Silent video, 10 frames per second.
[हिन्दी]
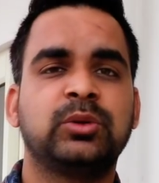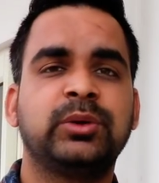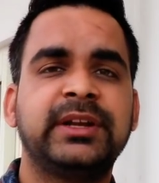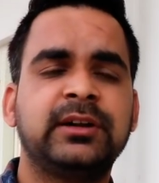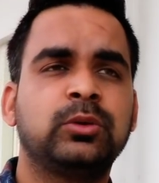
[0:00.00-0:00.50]
तो
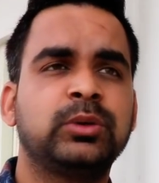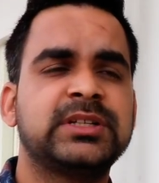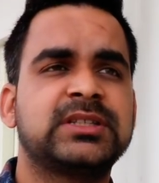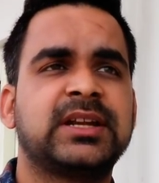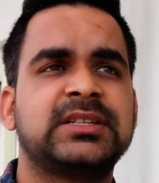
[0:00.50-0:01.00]
ग्रिड को
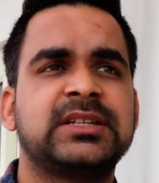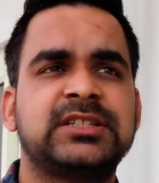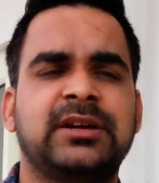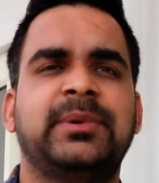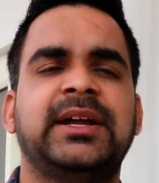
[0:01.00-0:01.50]
किस तरह से
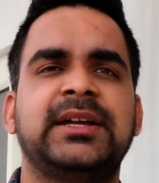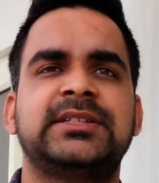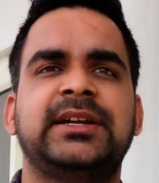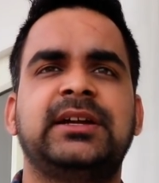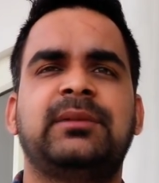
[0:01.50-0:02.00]
अच्छा बनाया
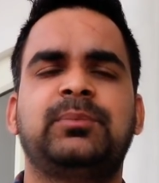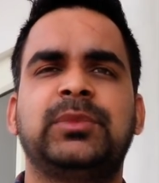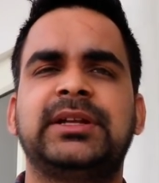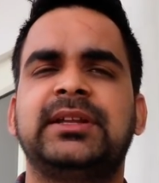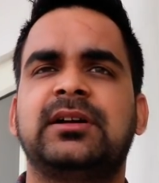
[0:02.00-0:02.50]
जाए
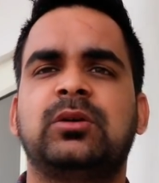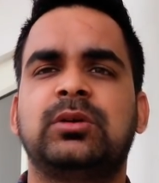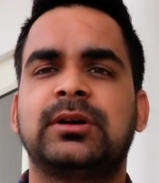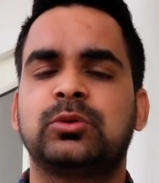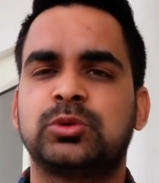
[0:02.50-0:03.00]
आपने देखा
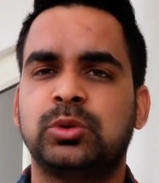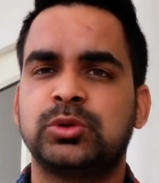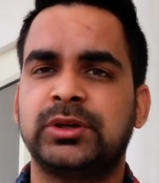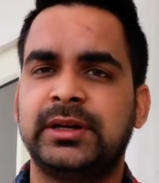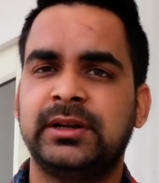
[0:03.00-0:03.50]
होगा कुछ
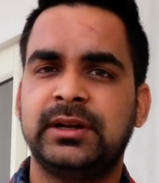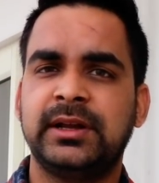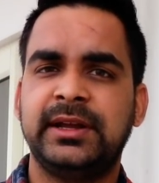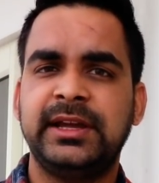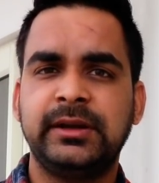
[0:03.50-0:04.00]
लोग जो है
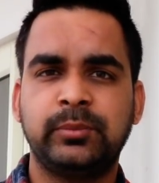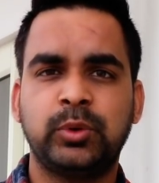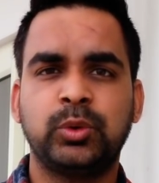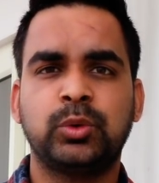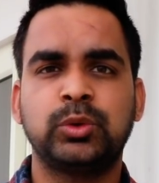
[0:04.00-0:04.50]
एक
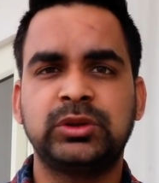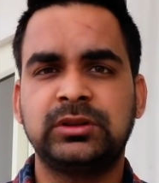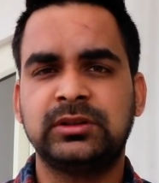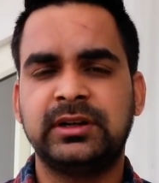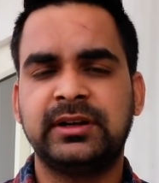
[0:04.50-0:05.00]
फ़ोटो को
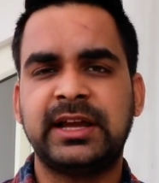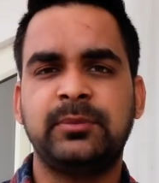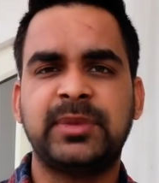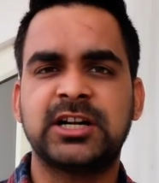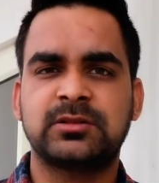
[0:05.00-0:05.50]

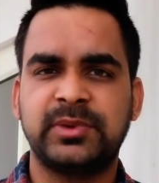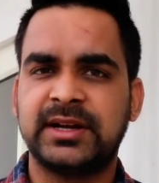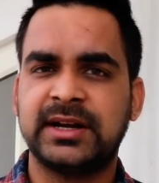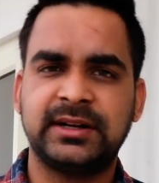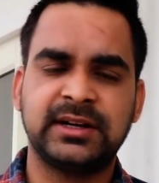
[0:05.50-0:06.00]
नाइन पार्ट्स में
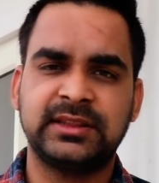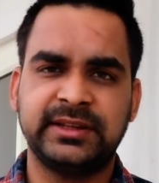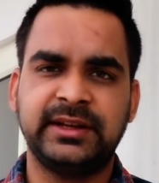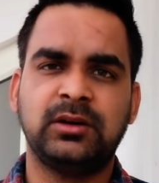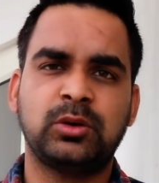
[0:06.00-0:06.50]
कट
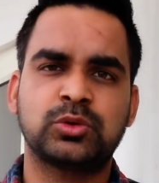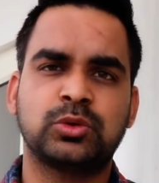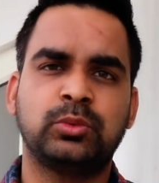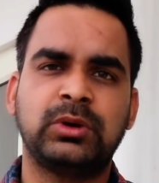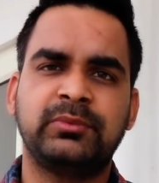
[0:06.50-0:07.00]
करते हैं और
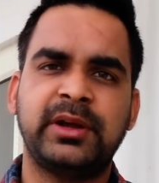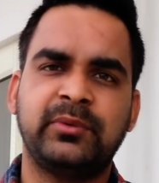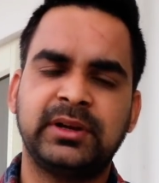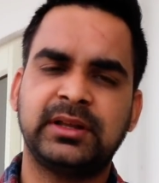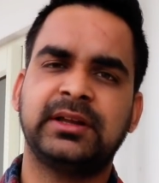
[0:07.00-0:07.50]
उसको वन बाई
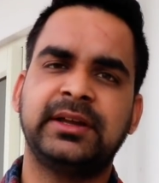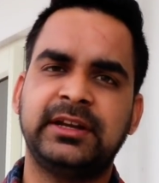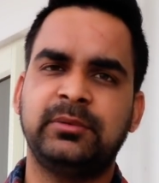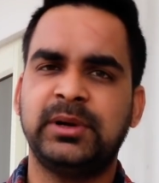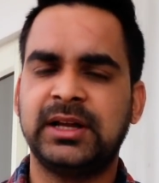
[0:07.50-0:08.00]
वन करके
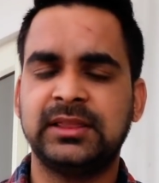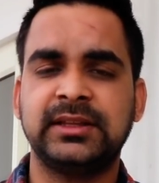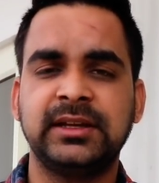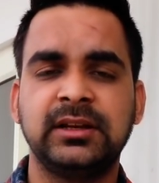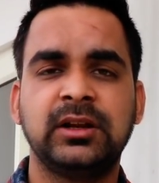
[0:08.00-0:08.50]
ग्रिड में
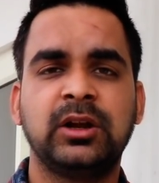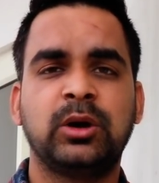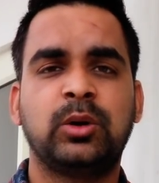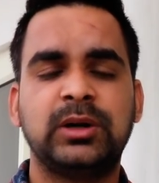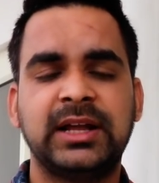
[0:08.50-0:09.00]
डालते
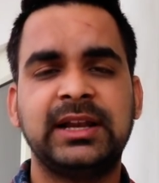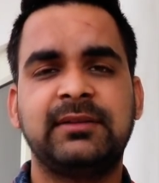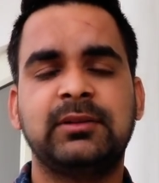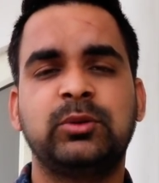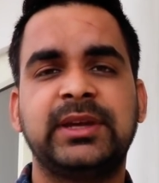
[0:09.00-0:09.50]
हैं और डालने
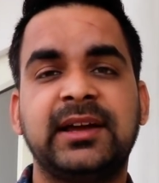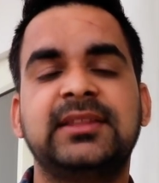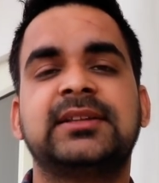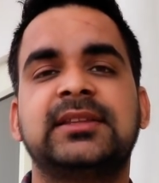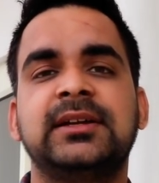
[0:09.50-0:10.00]
के बाद वो क्या
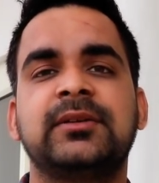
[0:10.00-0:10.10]
देखते